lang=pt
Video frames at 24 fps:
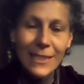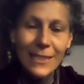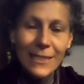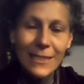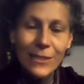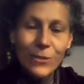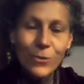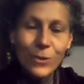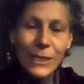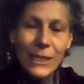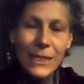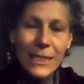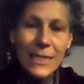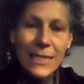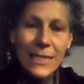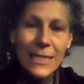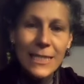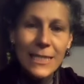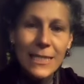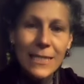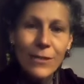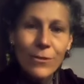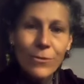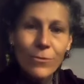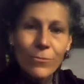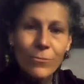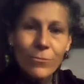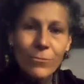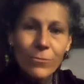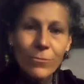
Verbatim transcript: essa conexão